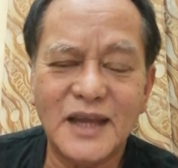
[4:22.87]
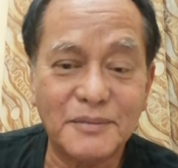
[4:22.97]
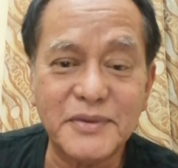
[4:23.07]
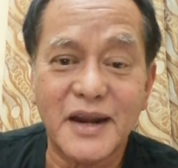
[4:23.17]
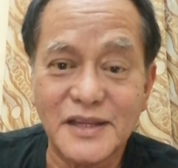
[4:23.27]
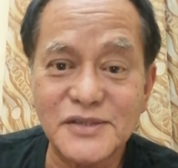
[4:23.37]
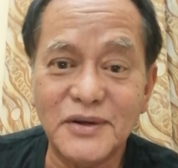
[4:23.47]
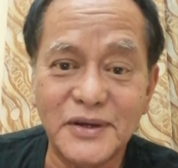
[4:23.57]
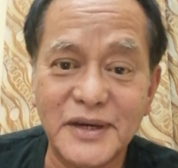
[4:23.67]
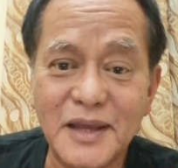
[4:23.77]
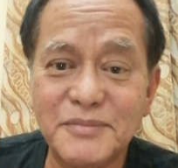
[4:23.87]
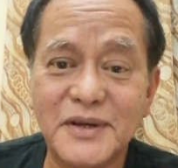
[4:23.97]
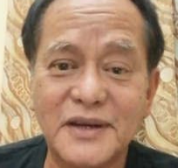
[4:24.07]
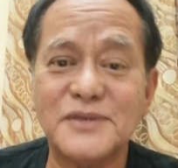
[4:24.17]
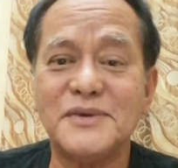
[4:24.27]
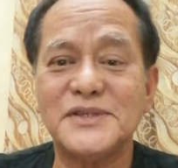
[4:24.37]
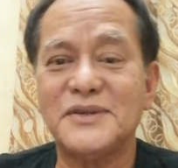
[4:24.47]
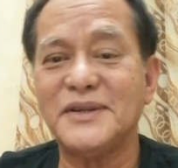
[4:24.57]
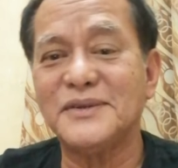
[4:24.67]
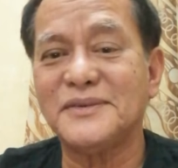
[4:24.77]
After high school na yun, after
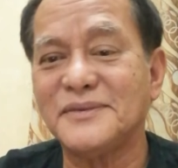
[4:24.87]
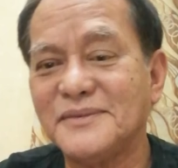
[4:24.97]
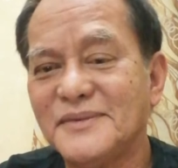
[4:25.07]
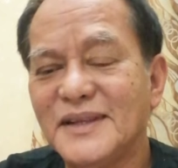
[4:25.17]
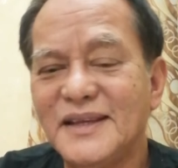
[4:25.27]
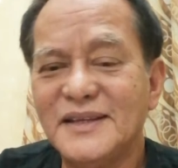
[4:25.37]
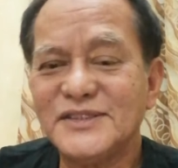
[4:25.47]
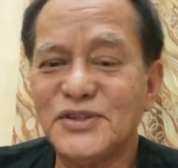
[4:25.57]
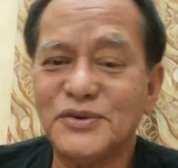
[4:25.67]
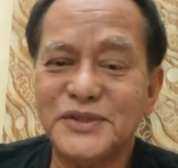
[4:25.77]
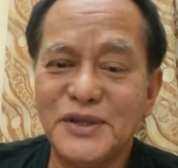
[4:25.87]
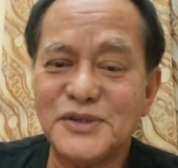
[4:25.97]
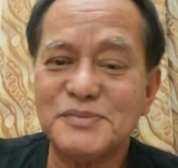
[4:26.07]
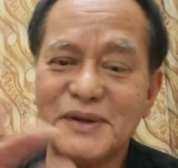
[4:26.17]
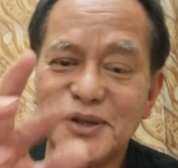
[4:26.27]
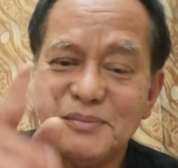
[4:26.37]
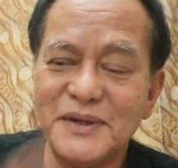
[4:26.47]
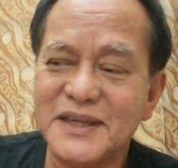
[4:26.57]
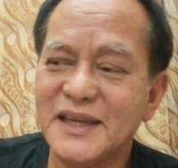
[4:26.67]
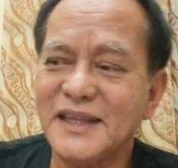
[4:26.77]
graduation na yun. So continuous pa rin yung
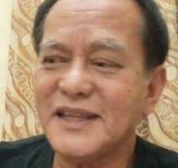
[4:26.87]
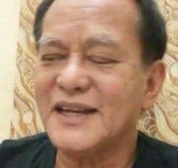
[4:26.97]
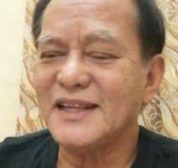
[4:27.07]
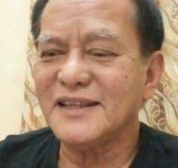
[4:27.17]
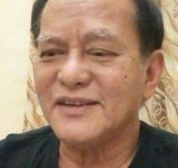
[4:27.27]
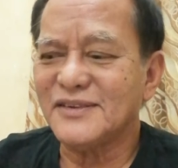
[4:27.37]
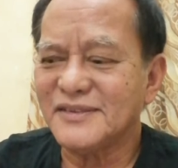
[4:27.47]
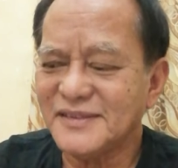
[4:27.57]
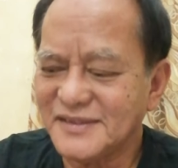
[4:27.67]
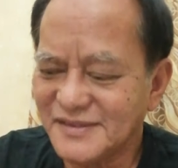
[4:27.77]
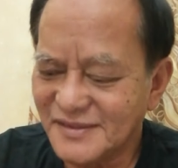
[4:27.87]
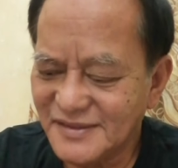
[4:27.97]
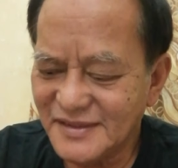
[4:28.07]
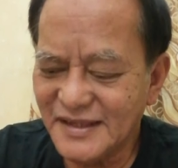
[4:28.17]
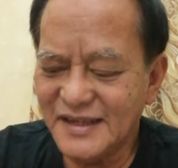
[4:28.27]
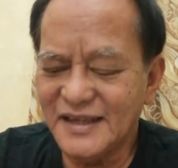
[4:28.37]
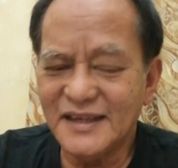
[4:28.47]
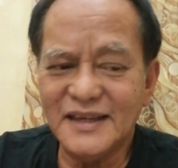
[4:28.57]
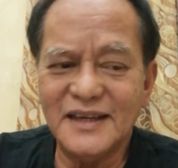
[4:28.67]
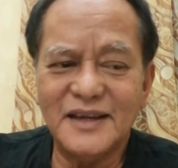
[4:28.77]
pagkikita natin noon.
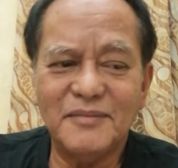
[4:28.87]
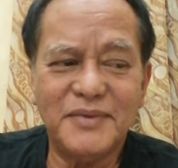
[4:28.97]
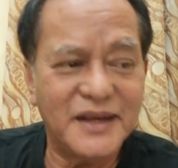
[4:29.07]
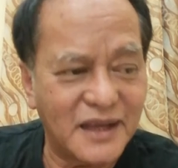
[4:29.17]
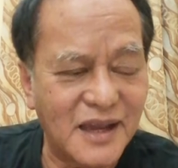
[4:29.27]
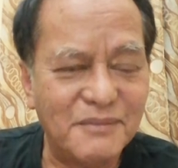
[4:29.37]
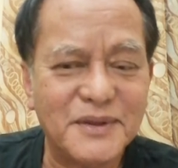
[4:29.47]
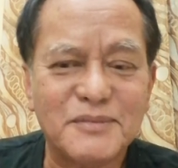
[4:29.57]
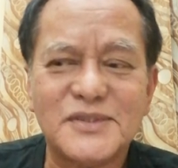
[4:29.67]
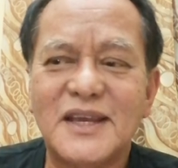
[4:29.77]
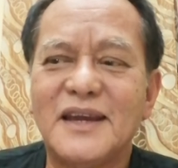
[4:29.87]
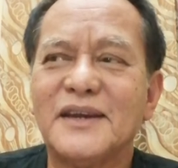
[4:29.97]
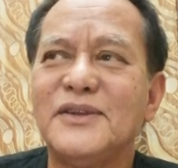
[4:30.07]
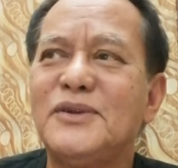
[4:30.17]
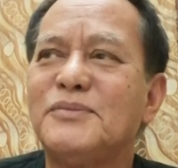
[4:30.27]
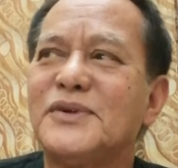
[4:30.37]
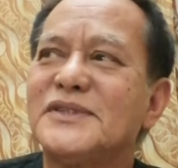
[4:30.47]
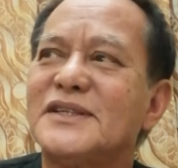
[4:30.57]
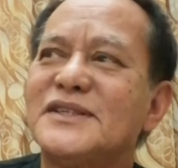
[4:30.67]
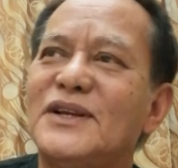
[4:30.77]
Pinagamit mo sa akin yun for
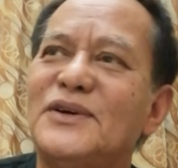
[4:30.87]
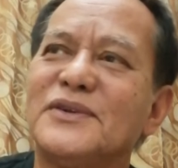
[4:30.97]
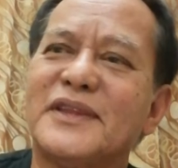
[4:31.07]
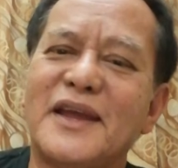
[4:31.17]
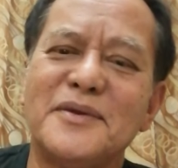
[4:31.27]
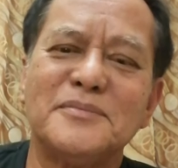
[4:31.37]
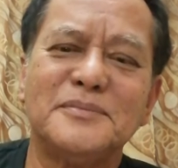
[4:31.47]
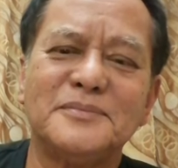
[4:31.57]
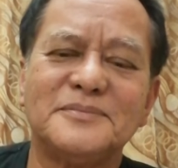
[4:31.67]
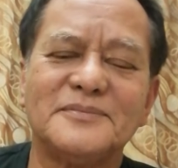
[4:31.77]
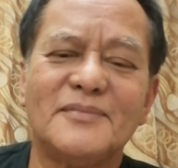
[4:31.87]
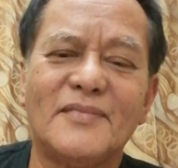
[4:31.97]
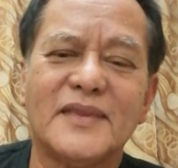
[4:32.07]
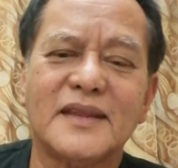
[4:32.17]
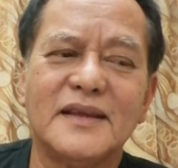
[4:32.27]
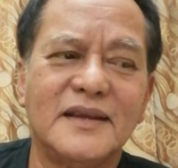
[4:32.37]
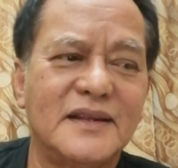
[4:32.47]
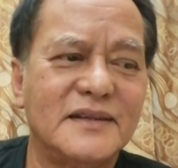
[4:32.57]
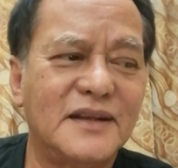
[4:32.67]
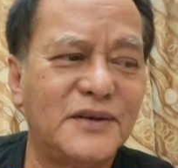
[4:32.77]
such a long time.
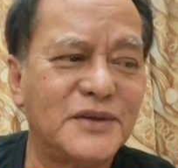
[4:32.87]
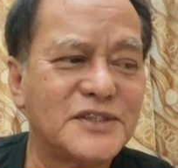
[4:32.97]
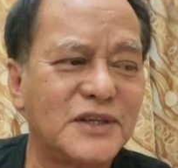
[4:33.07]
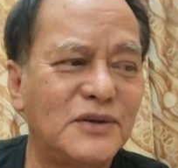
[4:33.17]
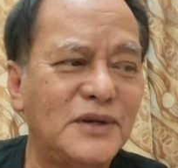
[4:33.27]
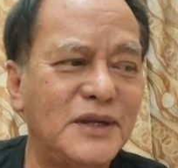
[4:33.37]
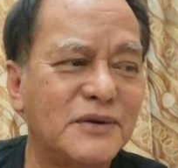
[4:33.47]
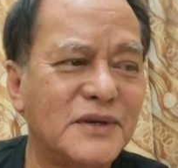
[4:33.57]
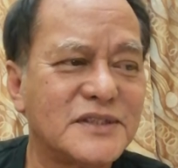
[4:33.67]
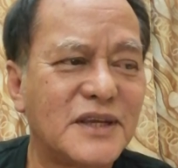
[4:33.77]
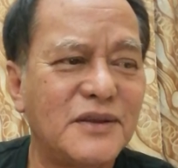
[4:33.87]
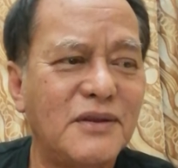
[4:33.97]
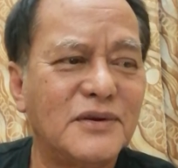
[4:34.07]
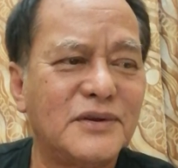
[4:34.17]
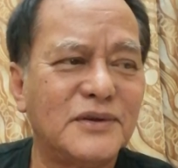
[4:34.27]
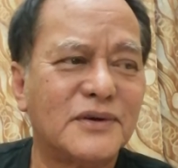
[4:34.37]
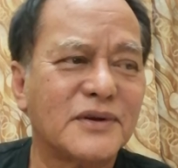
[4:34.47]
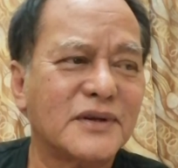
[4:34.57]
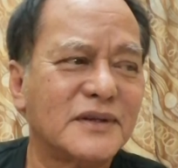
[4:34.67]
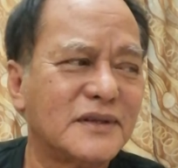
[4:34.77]
Na ano, nung isinoli ko na sa iyo yun
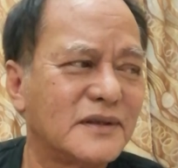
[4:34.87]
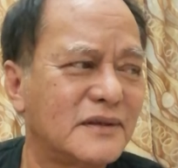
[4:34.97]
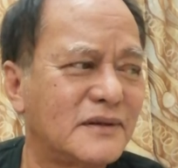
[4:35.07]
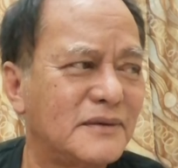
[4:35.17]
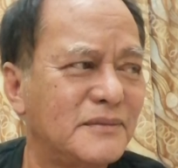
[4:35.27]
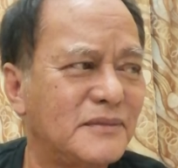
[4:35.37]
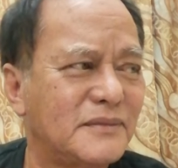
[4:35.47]
or uh,